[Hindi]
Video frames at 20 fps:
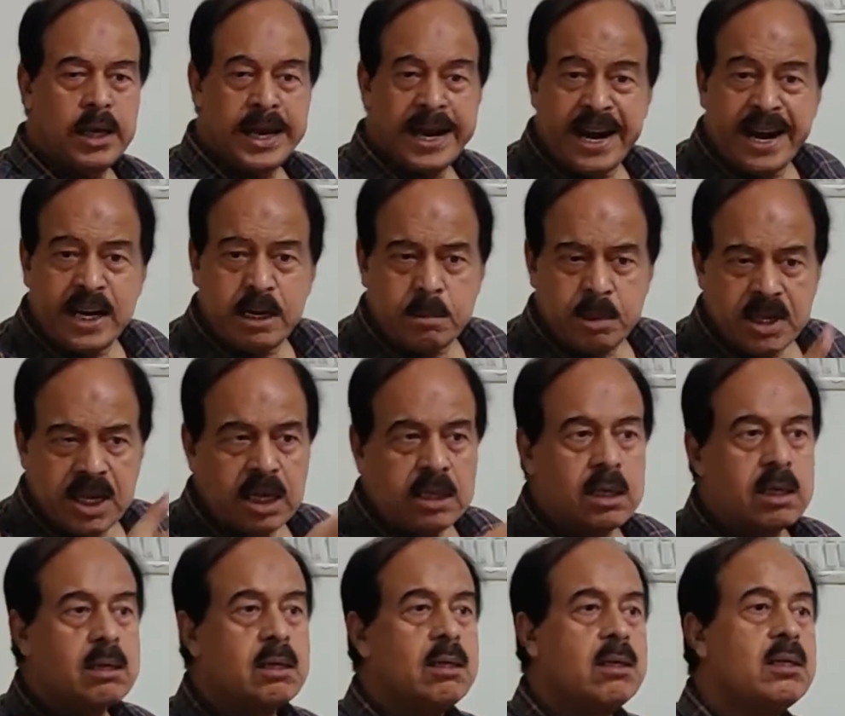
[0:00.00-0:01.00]
हेड
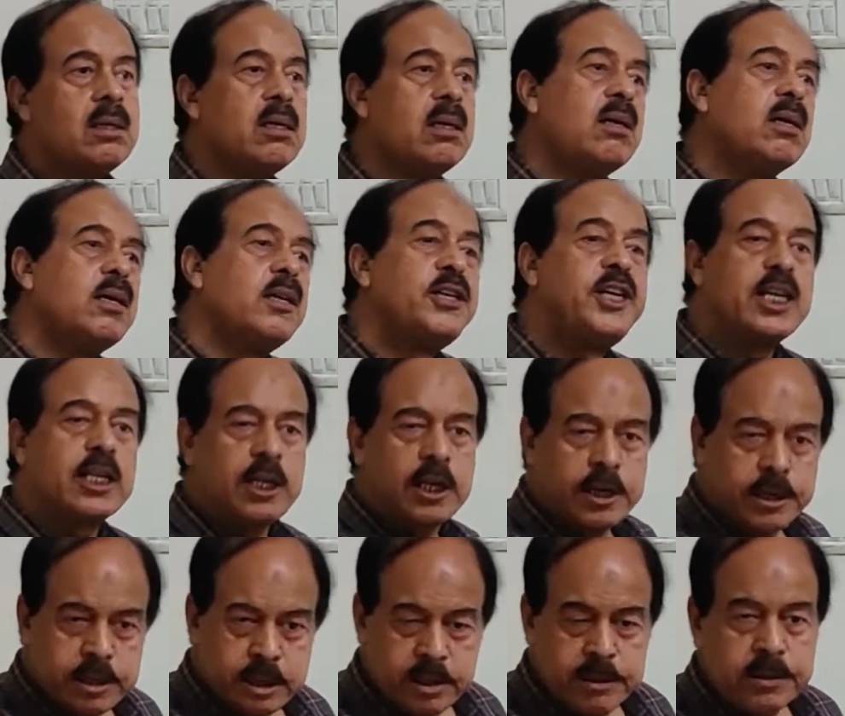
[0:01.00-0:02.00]
बनाने के लिए
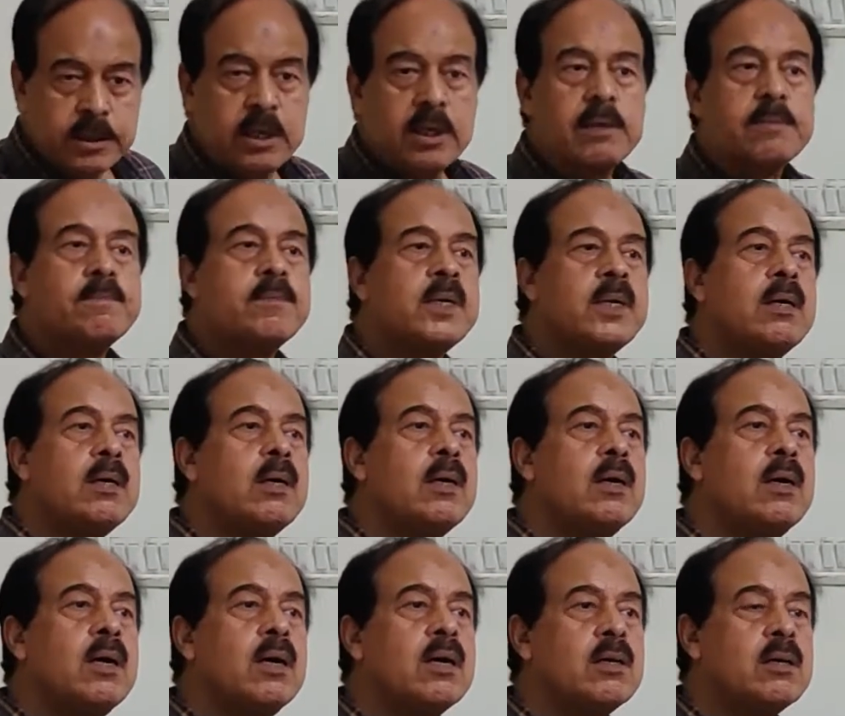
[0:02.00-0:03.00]
डिक्लेयर कर दिए
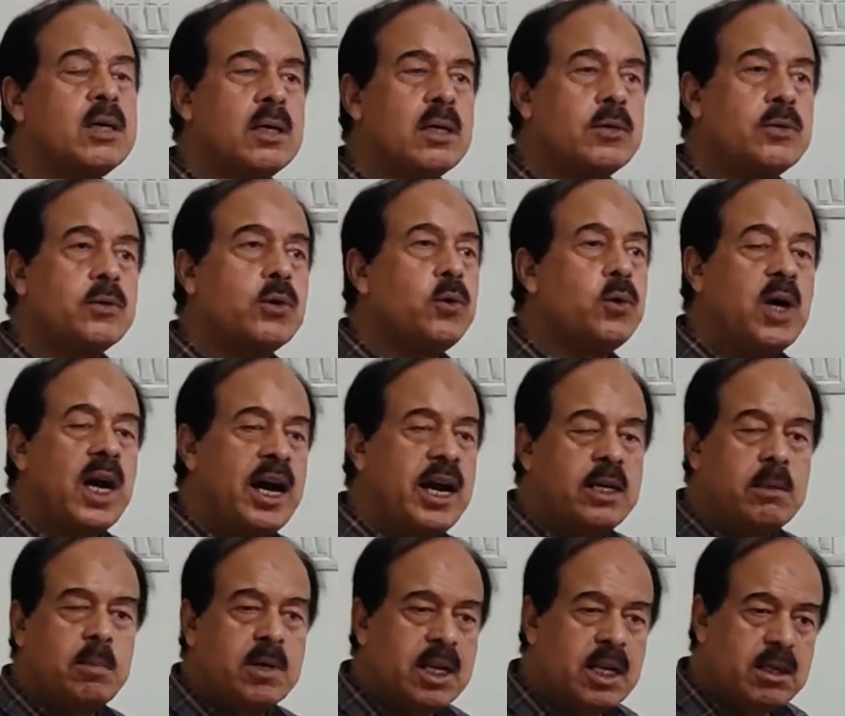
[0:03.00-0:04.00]
कि इसको
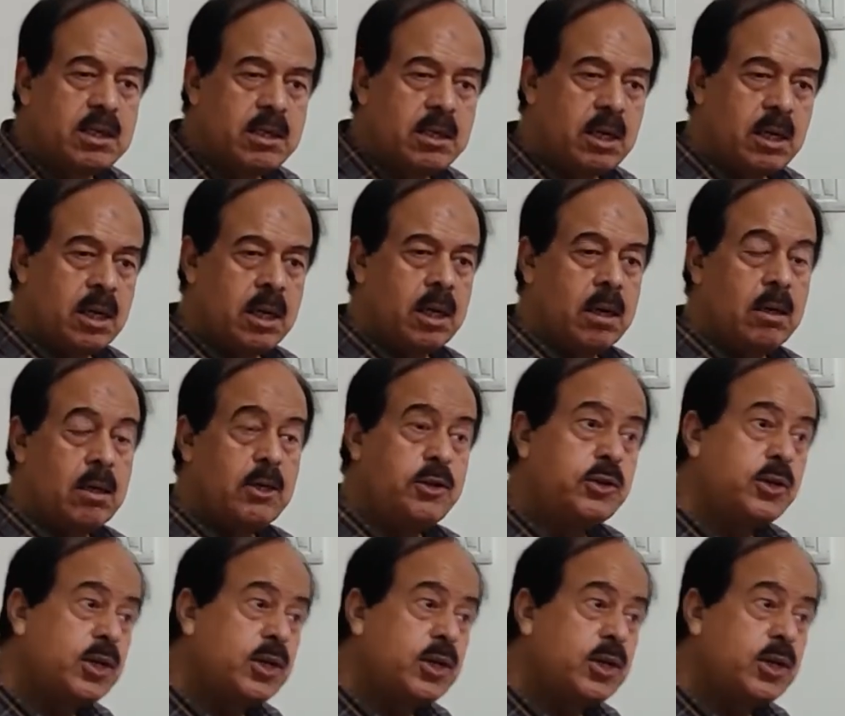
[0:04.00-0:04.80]
हेड बनाने जा रहा है